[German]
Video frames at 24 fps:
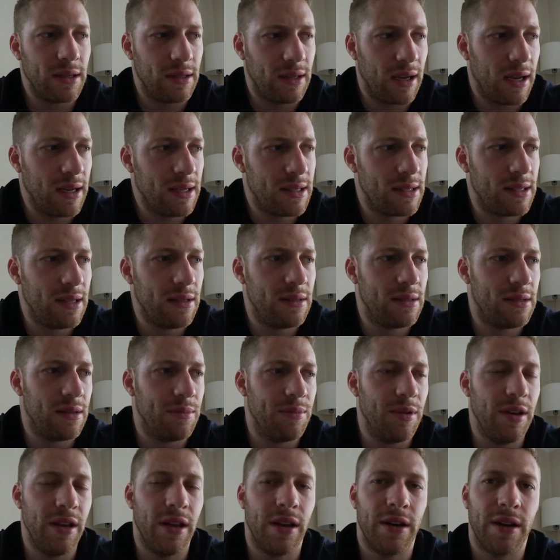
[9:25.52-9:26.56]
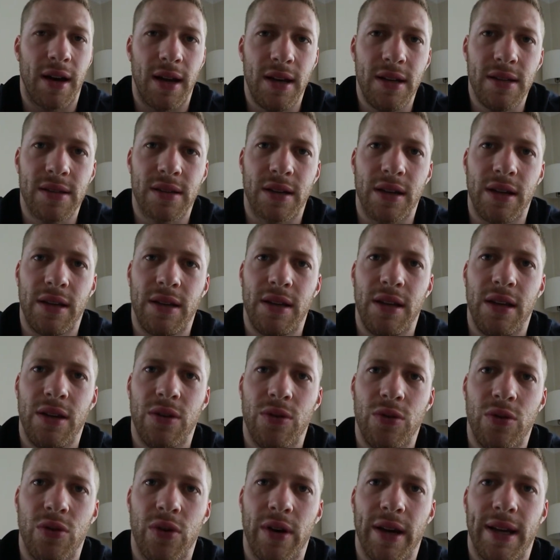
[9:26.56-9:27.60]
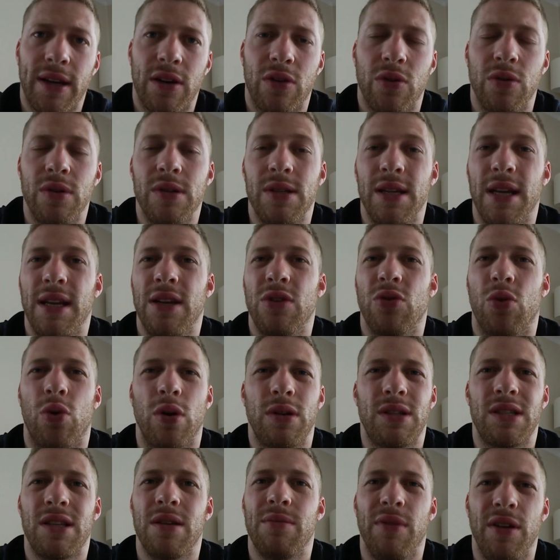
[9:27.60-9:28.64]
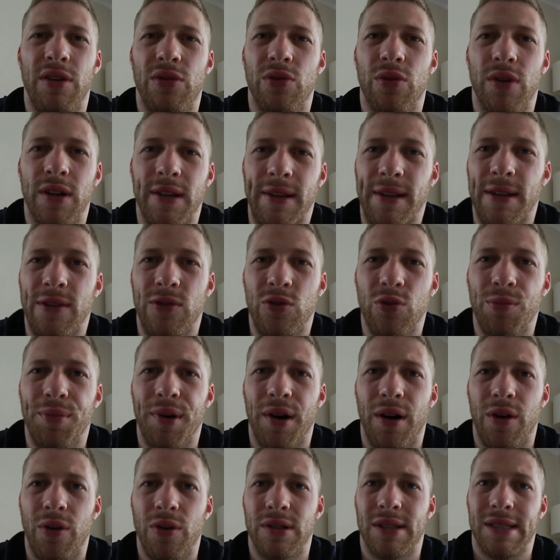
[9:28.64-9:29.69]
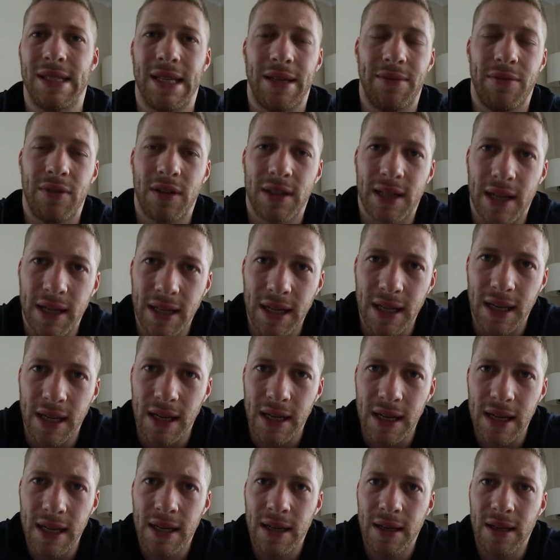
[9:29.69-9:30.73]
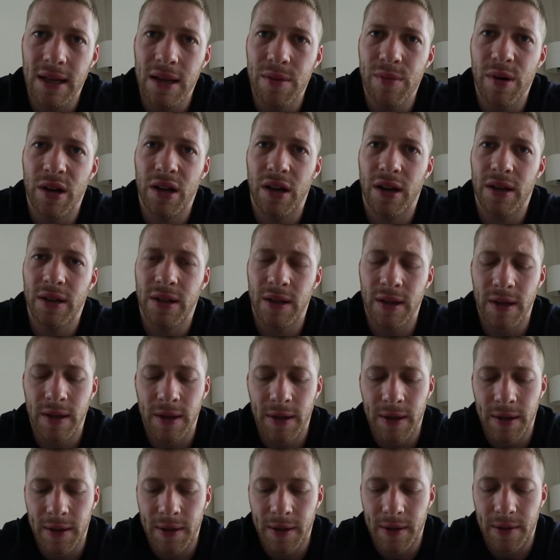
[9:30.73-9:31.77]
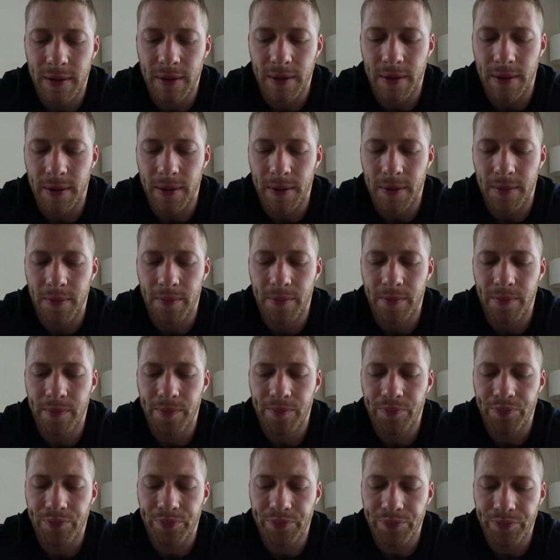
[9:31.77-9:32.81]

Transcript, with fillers: ganz diszipliniert alles richtig und korrekt und sehen trotzdem nicht so richtig super aus. Das ist einfach dann die Genetik, die man hat. Ähm,